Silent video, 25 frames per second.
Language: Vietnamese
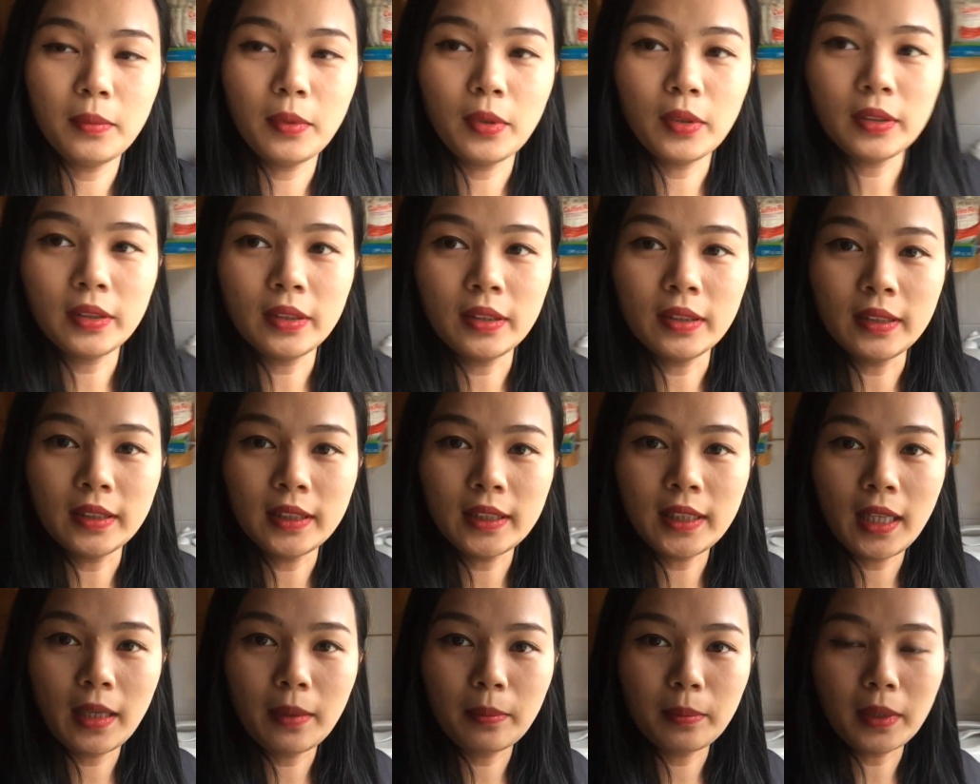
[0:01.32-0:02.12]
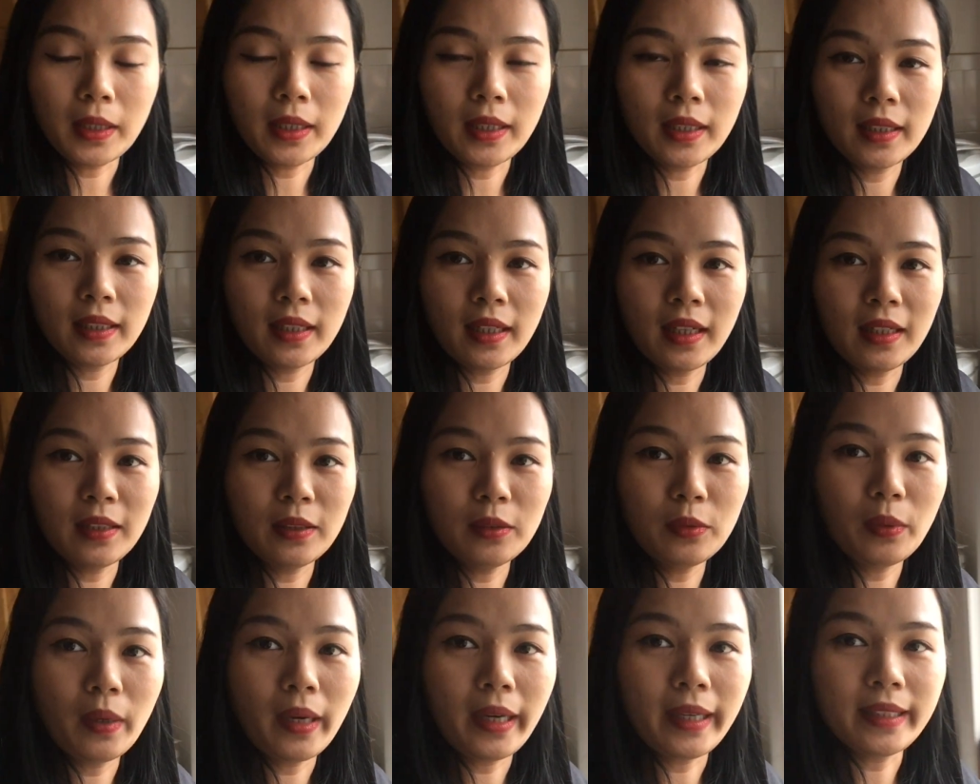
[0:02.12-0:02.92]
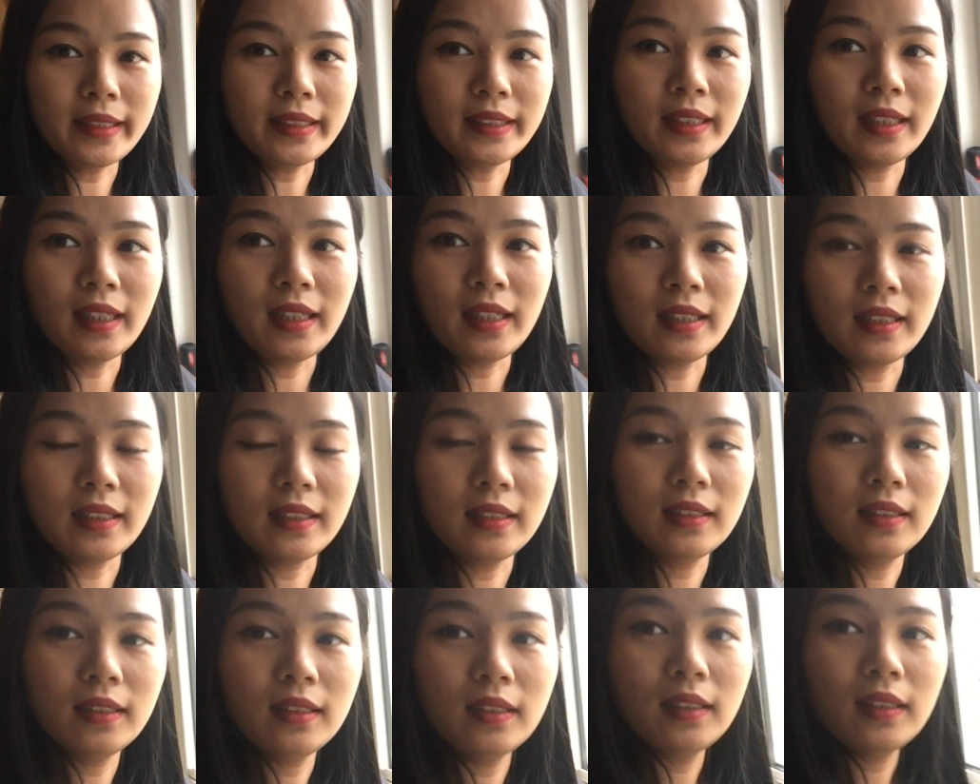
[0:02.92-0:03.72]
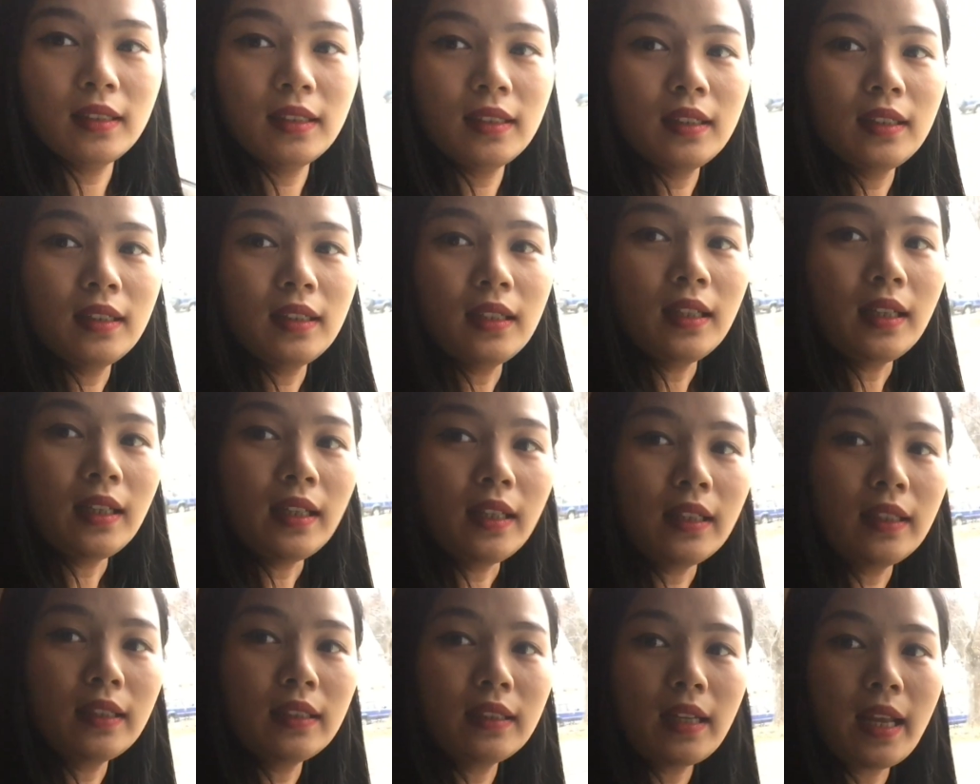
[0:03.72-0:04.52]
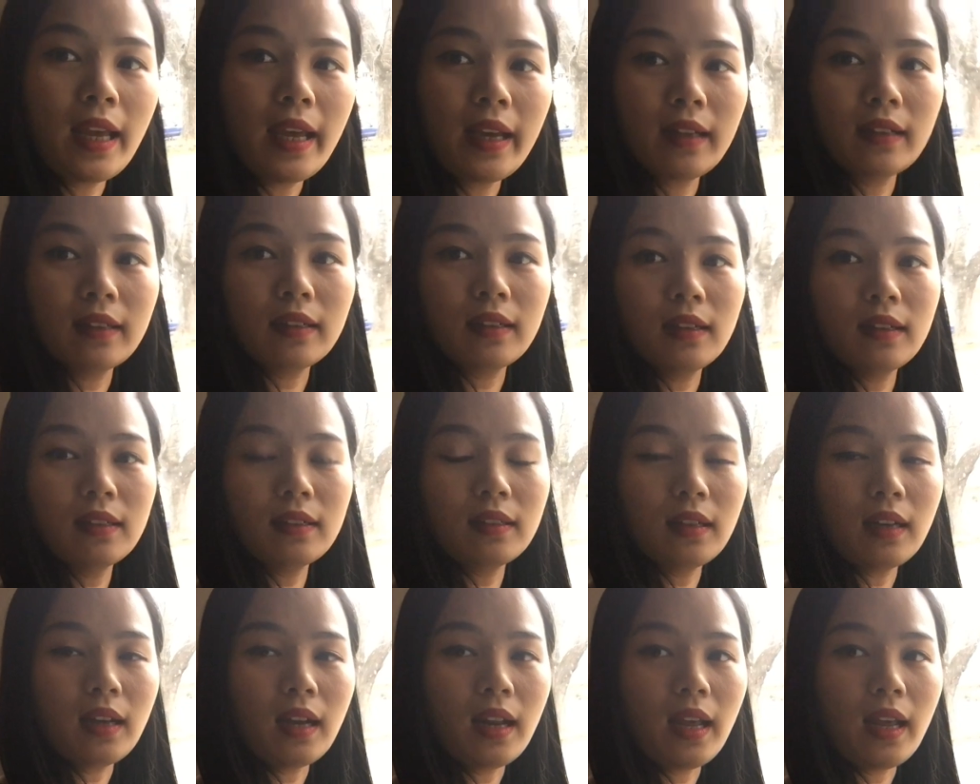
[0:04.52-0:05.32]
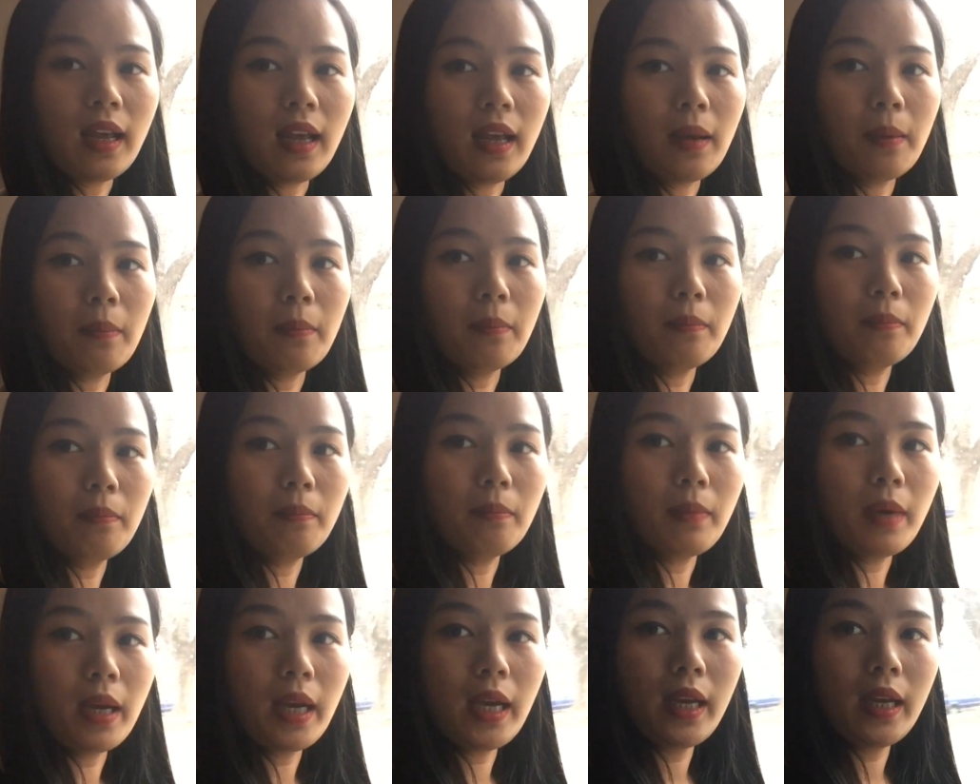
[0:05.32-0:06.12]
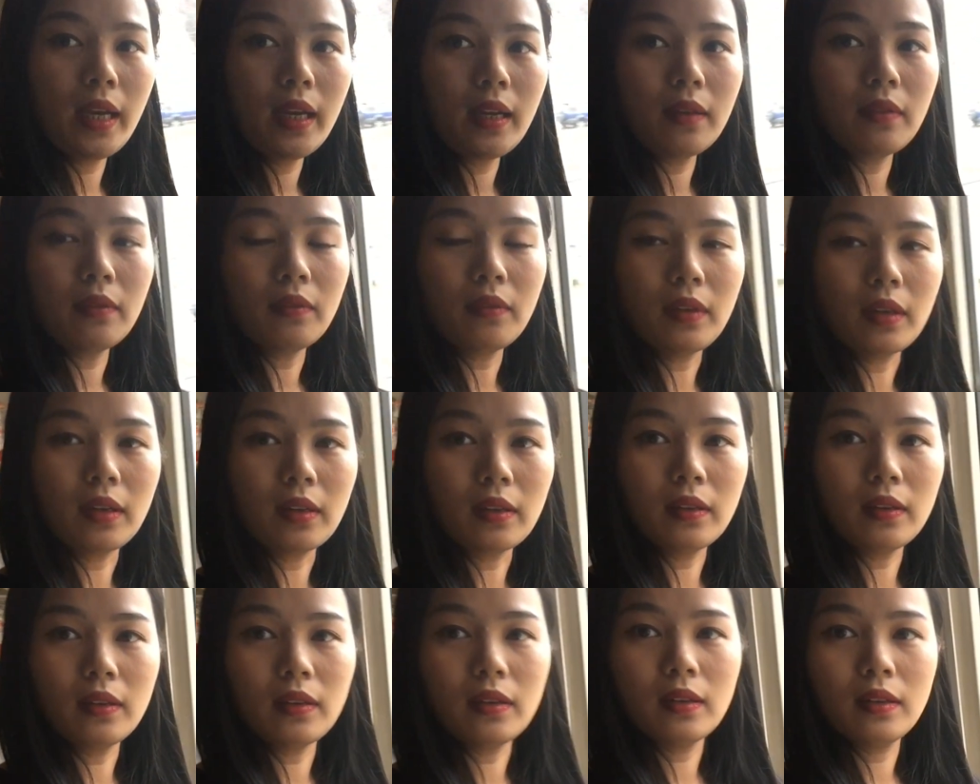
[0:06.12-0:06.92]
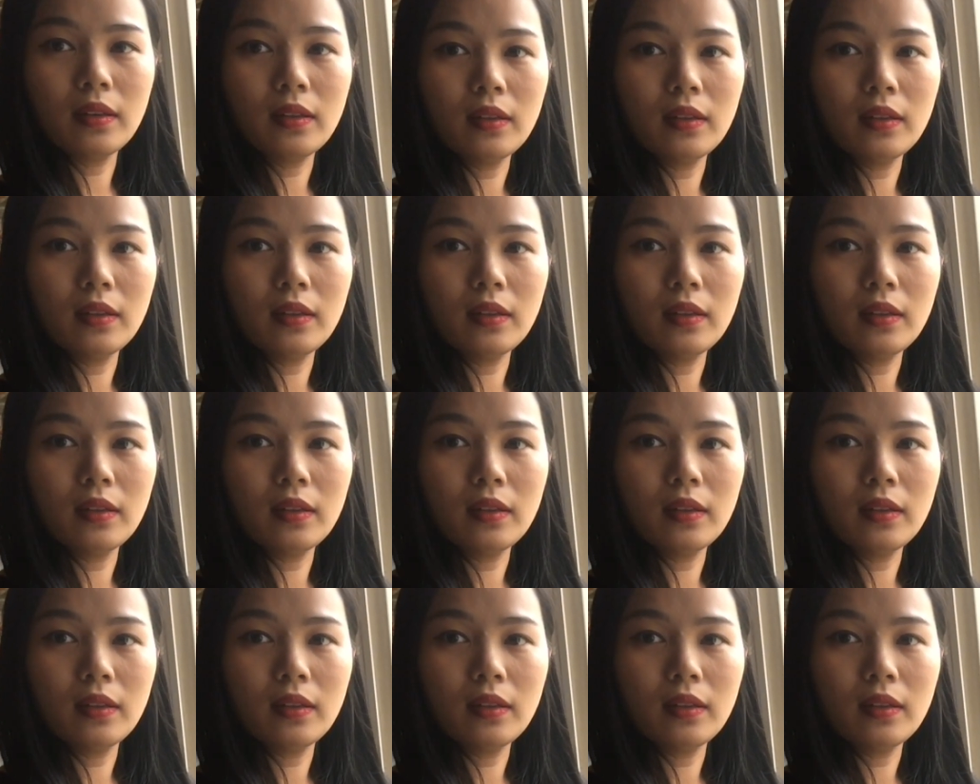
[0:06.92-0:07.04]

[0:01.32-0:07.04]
mọi người xem nè ở ngoài trời hiện đang rất là mát và có